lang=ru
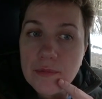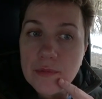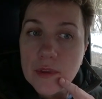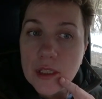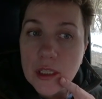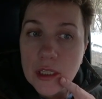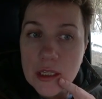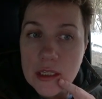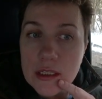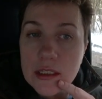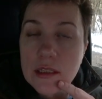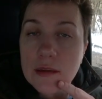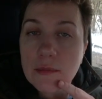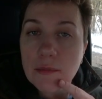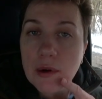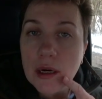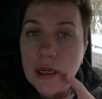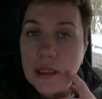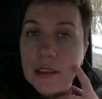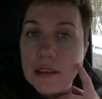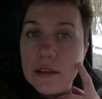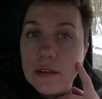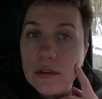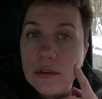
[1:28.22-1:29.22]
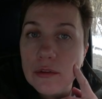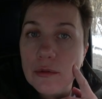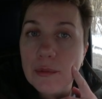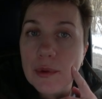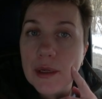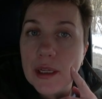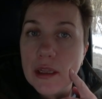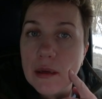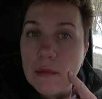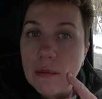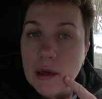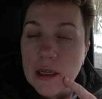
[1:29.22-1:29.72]
если болит, то
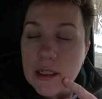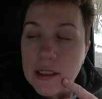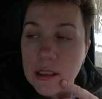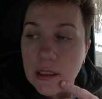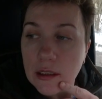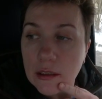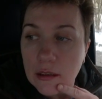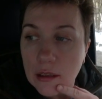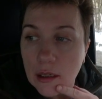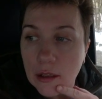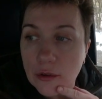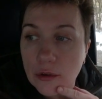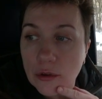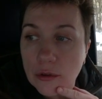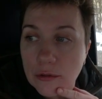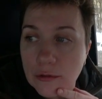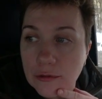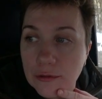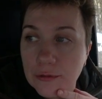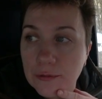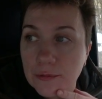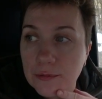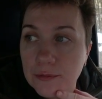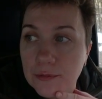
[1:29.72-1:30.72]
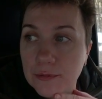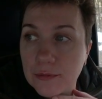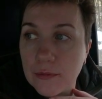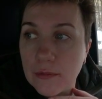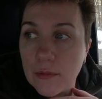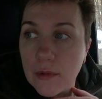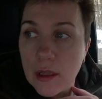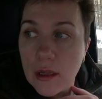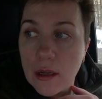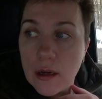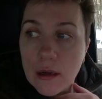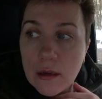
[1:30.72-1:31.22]
принимать кетонов.
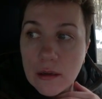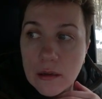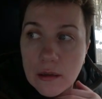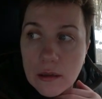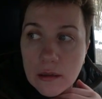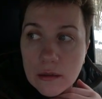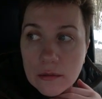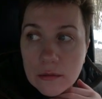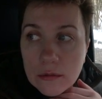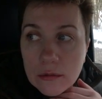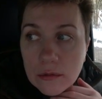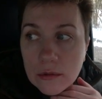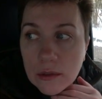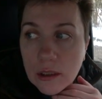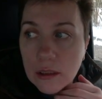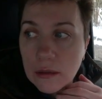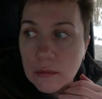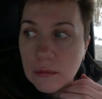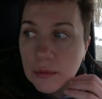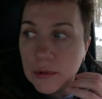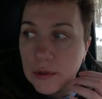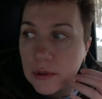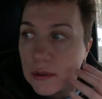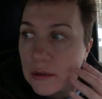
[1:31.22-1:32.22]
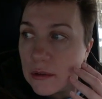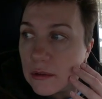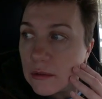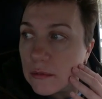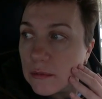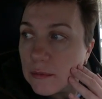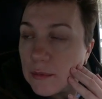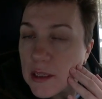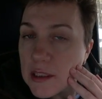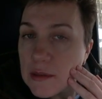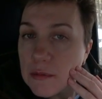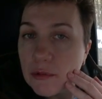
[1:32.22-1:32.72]
Ну, как бы
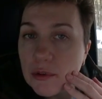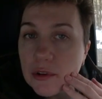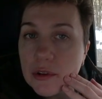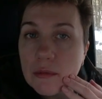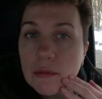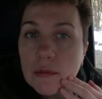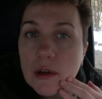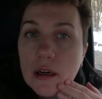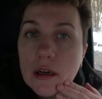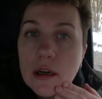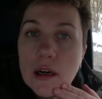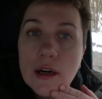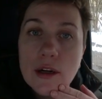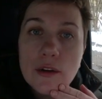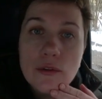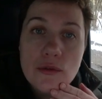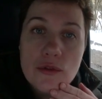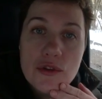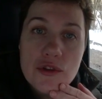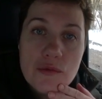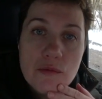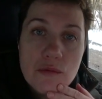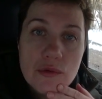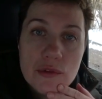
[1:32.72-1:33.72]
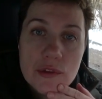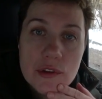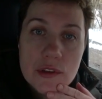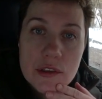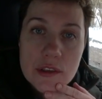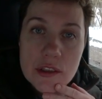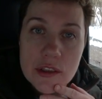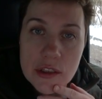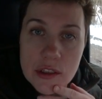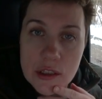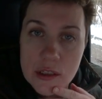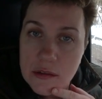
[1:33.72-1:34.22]
посмотрим, какая ночь будет.
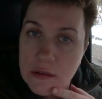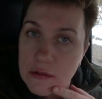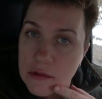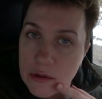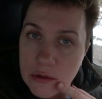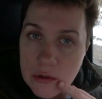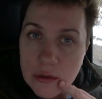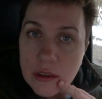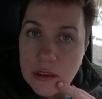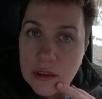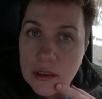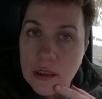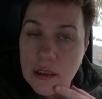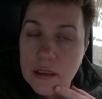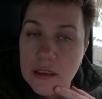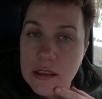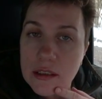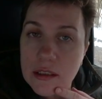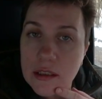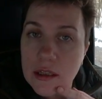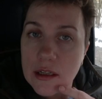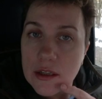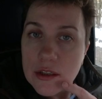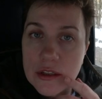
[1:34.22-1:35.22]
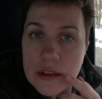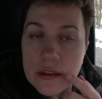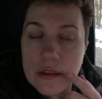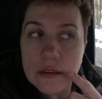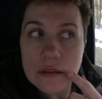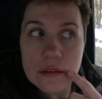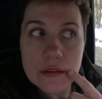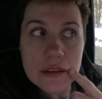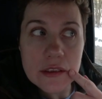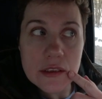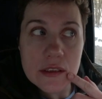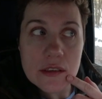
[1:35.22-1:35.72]
Сейчас все не так страшно.
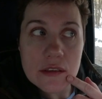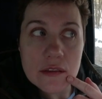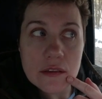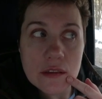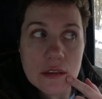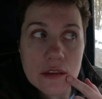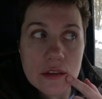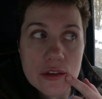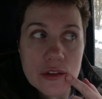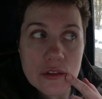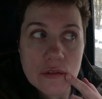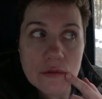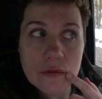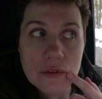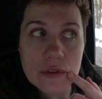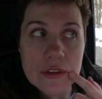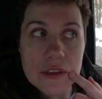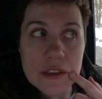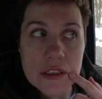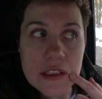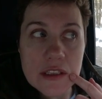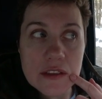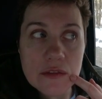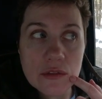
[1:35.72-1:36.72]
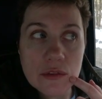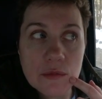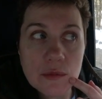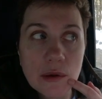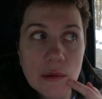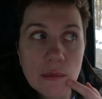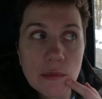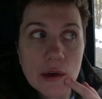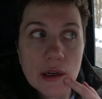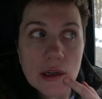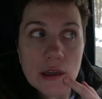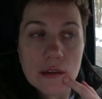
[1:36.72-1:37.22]
Единственное, что вот здесь вот
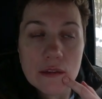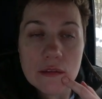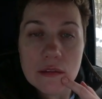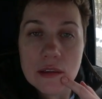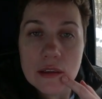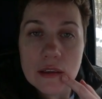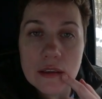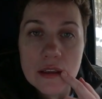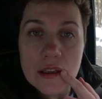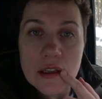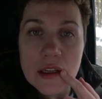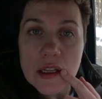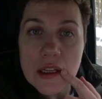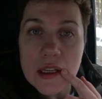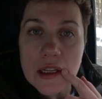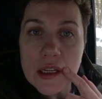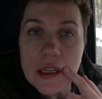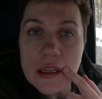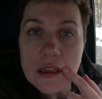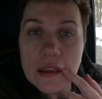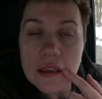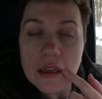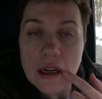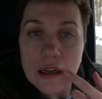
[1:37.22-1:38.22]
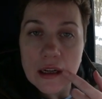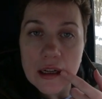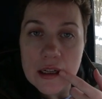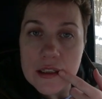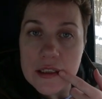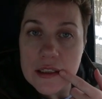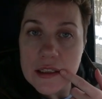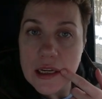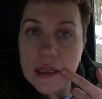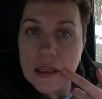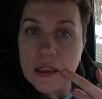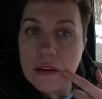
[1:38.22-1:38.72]
побаливает, как
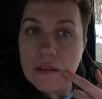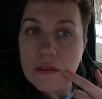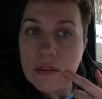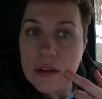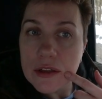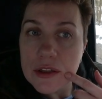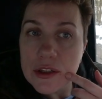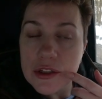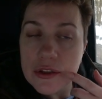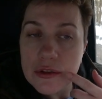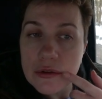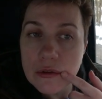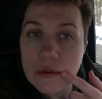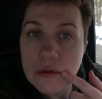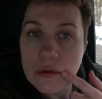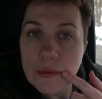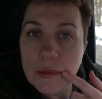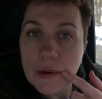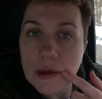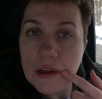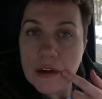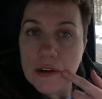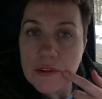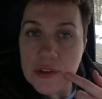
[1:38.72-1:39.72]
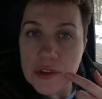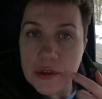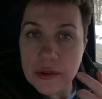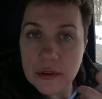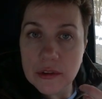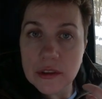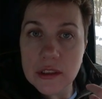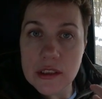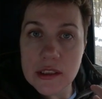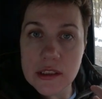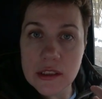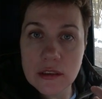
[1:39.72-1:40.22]
оттягивали щеку, пока все
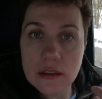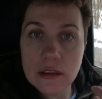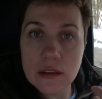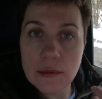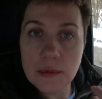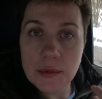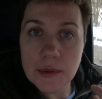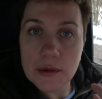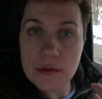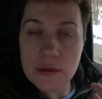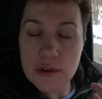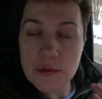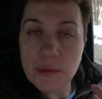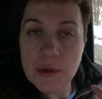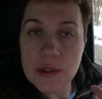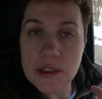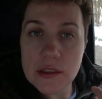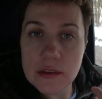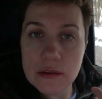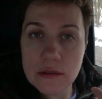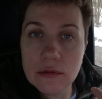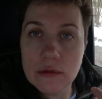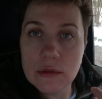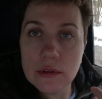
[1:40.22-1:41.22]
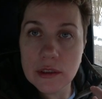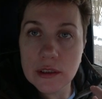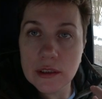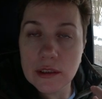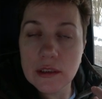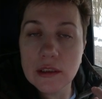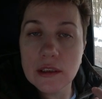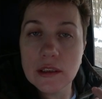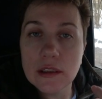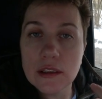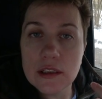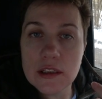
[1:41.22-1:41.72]
это делали, потому что процедура это
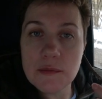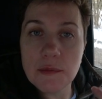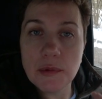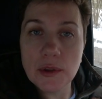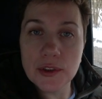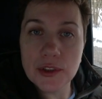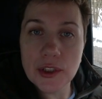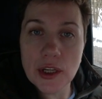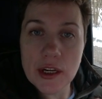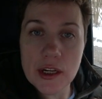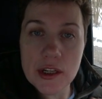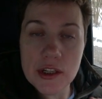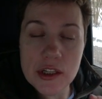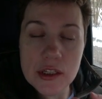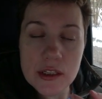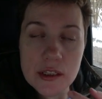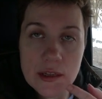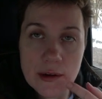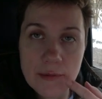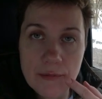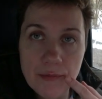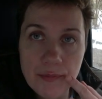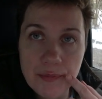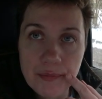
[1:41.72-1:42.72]
длилась полтора часа.